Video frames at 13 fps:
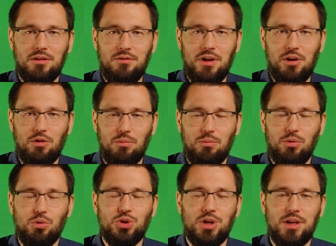дверью
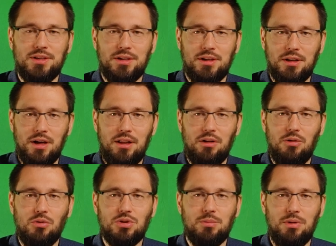получает
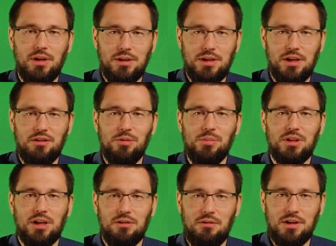сигнал о заблокированном
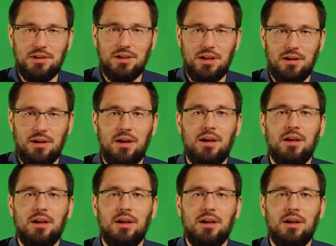открывателе.